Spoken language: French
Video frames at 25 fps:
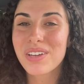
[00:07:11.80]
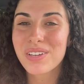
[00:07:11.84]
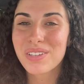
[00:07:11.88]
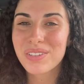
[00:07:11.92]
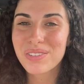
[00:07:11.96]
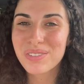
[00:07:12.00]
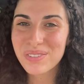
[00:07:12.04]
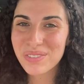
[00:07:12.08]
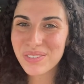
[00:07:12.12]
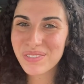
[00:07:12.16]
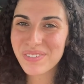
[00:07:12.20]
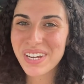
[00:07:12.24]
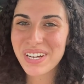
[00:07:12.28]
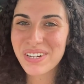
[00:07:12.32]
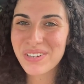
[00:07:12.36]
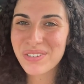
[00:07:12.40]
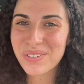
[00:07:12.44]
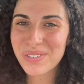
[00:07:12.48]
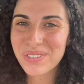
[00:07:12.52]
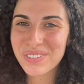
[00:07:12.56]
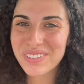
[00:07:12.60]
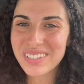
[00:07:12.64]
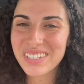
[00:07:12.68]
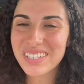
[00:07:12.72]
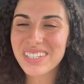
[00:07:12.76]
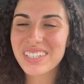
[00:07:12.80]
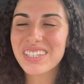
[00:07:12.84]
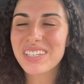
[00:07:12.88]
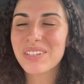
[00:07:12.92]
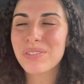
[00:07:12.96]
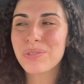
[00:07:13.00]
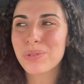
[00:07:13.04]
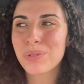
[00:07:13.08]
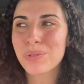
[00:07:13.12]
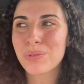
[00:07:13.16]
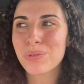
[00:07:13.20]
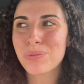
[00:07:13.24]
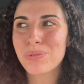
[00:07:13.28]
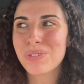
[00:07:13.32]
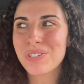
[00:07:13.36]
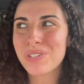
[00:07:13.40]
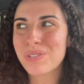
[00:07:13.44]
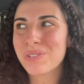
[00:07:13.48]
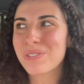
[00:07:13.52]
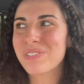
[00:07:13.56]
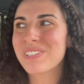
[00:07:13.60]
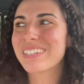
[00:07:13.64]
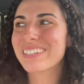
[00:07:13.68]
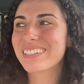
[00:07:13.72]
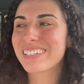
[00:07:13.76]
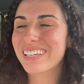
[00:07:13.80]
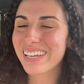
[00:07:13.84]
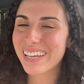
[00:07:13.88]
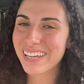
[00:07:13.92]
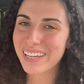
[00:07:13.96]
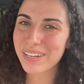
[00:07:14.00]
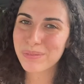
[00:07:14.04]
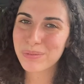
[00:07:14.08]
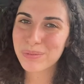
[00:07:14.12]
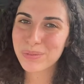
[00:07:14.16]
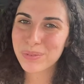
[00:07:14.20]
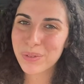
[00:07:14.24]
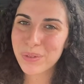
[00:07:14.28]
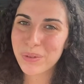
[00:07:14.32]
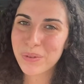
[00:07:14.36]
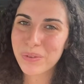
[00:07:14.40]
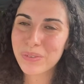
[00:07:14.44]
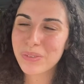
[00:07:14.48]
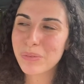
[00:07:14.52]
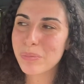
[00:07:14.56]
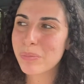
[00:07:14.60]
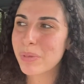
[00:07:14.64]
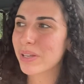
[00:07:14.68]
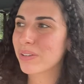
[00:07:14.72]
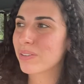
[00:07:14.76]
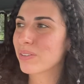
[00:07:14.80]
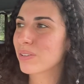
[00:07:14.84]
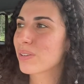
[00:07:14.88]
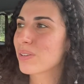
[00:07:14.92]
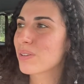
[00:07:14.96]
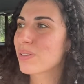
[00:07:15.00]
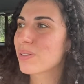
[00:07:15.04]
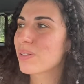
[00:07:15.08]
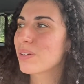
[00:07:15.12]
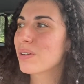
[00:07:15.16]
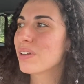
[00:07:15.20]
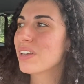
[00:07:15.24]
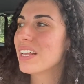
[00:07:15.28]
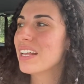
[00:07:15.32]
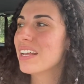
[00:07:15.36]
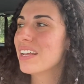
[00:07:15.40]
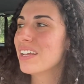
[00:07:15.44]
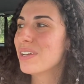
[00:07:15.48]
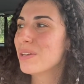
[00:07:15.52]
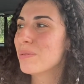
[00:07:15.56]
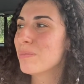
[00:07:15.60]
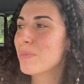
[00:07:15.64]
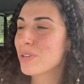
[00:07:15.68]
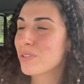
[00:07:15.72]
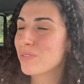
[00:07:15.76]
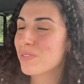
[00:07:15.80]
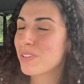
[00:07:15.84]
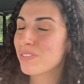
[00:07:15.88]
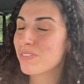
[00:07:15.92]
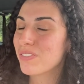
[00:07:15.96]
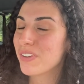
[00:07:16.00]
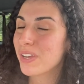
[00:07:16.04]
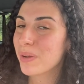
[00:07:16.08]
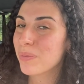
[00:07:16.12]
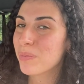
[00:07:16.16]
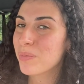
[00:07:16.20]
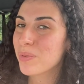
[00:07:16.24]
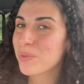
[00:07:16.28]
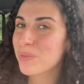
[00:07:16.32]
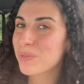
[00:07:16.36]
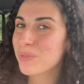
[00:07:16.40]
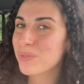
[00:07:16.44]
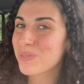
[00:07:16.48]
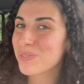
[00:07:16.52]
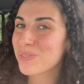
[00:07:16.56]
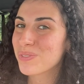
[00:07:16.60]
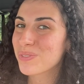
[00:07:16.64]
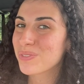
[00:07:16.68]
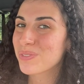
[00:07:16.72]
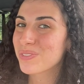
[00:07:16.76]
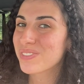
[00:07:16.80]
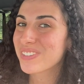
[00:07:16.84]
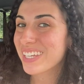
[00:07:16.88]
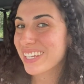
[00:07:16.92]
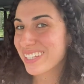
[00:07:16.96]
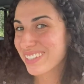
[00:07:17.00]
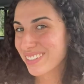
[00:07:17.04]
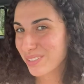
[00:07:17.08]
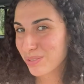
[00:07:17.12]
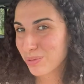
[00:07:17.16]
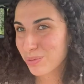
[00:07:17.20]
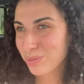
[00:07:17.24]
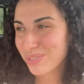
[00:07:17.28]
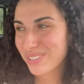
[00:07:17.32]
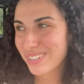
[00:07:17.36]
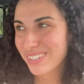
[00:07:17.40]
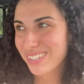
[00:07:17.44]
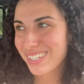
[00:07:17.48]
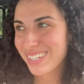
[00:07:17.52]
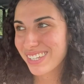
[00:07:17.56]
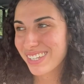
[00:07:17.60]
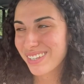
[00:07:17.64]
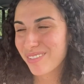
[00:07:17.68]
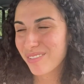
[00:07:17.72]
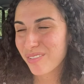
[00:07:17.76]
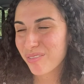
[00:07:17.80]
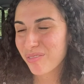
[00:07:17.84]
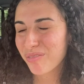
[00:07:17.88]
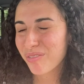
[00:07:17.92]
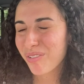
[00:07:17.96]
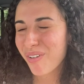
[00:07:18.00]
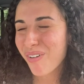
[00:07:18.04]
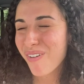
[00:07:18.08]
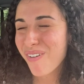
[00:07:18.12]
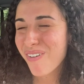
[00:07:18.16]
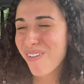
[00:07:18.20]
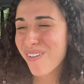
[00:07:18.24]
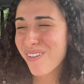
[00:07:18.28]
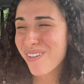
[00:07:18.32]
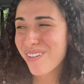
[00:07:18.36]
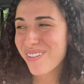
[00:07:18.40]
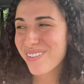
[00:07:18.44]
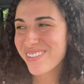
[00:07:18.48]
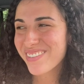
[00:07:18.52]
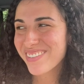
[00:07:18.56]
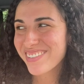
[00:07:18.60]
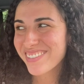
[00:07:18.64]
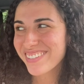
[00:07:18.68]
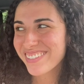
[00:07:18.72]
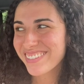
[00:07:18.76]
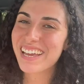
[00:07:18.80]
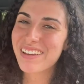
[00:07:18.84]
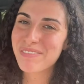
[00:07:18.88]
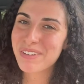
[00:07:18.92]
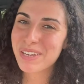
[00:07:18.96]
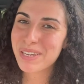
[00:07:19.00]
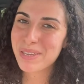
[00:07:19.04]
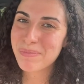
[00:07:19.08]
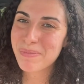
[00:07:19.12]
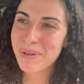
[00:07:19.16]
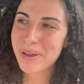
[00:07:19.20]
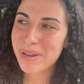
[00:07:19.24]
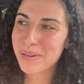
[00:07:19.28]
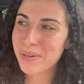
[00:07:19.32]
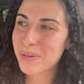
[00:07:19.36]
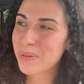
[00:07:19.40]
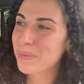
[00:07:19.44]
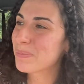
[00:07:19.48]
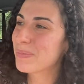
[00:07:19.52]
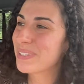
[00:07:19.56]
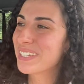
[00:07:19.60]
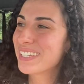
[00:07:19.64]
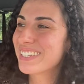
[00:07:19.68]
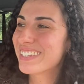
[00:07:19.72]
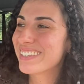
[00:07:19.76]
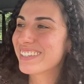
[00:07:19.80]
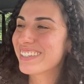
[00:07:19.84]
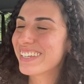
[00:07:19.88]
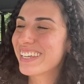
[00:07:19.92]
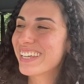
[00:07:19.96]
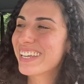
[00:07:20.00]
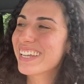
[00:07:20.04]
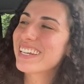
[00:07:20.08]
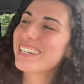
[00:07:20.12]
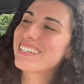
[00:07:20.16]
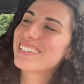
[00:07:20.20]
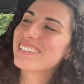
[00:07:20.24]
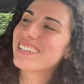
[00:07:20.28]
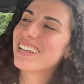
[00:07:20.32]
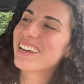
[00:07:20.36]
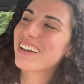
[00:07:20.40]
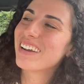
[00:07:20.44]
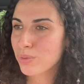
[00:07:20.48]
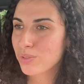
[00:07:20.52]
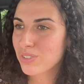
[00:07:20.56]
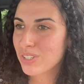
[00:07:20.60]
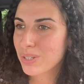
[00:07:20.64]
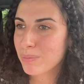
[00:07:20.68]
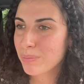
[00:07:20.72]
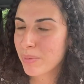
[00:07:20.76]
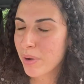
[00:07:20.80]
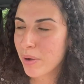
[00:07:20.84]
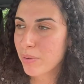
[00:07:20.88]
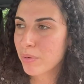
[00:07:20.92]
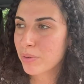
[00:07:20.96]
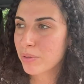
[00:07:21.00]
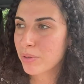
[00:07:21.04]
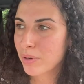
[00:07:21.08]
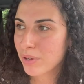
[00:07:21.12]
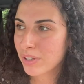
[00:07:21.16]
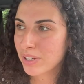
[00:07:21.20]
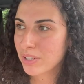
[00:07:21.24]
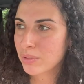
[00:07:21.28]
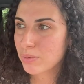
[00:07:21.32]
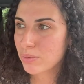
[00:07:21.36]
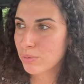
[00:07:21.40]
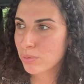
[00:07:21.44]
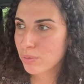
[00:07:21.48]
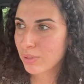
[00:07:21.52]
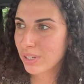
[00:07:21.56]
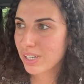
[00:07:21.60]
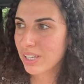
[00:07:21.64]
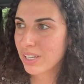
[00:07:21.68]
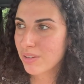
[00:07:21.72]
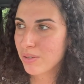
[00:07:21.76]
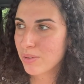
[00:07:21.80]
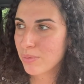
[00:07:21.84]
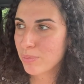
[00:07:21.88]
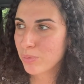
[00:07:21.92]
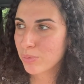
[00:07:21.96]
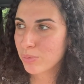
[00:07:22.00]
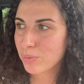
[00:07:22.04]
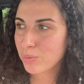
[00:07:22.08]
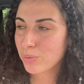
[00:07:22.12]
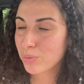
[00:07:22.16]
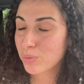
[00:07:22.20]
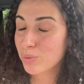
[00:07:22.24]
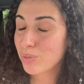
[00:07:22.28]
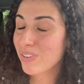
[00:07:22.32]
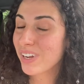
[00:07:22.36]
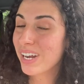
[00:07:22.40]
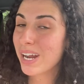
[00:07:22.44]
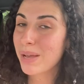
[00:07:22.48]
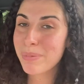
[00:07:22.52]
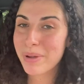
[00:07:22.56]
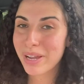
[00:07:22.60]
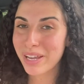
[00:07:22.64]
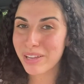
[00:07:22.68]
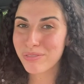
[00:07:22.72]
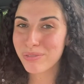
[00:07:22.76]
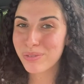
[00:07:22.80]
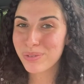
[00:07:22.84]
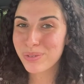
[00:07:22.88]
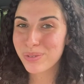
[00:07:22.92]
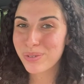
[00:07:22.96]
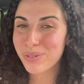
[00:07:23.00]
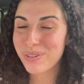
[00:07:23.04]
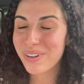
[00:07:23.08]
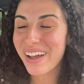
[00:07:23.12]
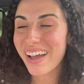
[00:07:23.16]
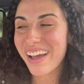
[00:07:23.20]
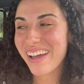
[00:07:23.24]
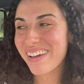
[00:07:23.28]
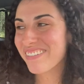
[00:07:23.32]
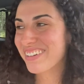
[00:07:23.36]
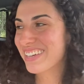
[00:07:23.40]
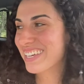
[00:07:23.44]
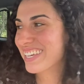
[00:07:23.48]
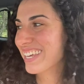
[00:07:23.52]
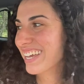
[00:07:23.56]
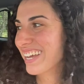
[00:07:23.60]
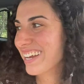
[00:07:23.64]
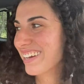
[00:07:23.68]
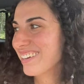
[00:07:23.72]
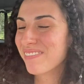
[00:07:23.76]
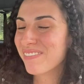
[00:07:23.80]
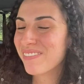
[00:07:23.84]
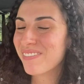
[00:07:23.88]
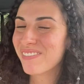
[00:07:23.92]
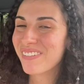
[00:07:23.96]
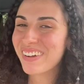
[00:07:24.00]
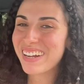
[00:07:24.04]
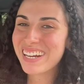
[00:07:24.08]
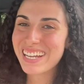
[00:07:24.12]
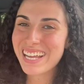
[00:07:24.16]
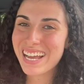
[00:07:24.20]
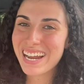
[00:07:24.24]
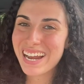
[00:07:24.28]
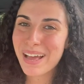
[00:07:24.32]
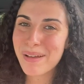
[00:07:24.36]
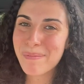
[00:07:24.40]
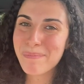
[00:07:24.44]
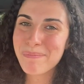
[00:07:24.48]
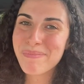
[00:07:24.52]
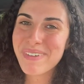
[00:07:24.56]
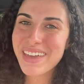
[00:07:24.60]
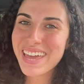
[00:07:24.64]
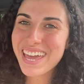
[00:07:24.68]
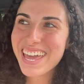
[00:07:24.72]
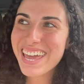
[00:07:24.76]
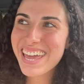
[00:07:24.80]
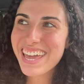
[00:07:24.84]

Nouvelle journée, aujourd'hui je suis très contente parce que bah, je vais faire mon dernier shooting en France avec ma copine Elsa. J'ai pas encore inauguré euh, mon nouvel appareil photo avec elle. On va aller à la mer,